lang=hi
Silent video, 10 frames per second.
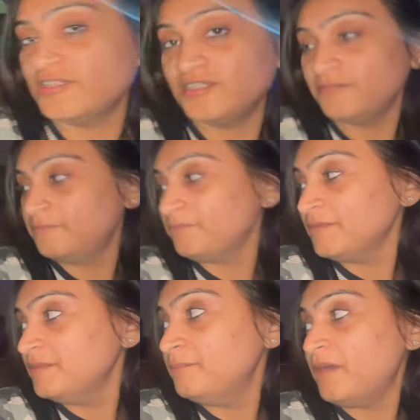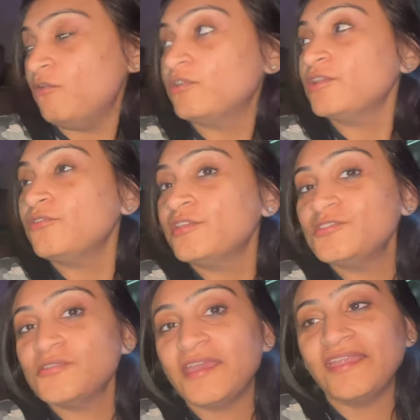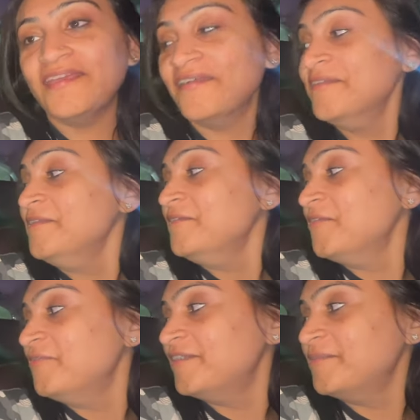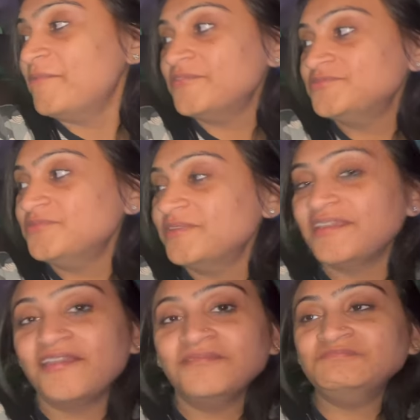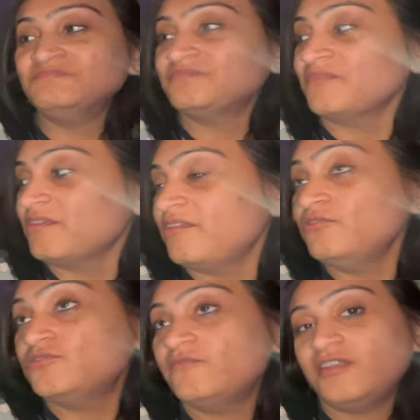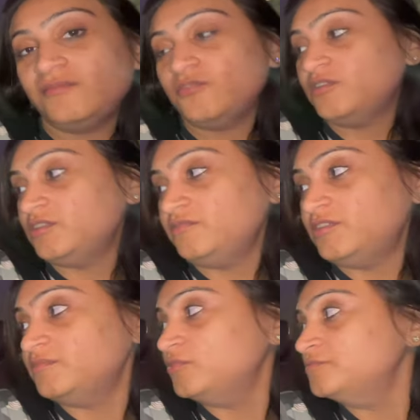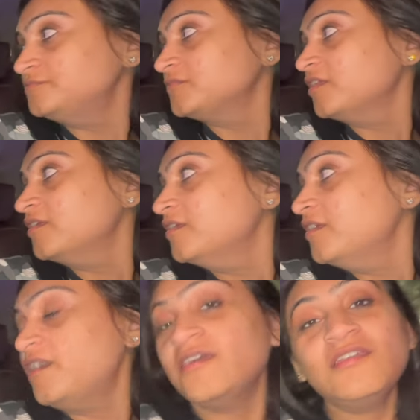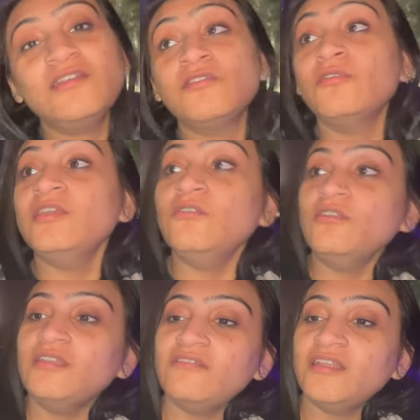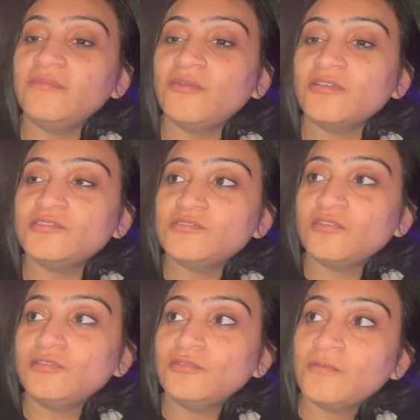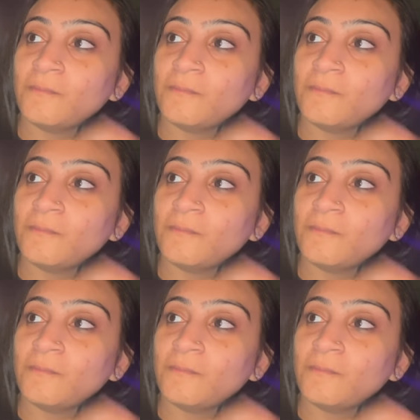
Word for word: सी पाव किलो की जो है ना वो बड़ा पाव सूंघ रही है और उसको बड़ा पाव खाना बड़ा पाव अगर खलोई खोल ले बड़ा पाव का स्टॉल तो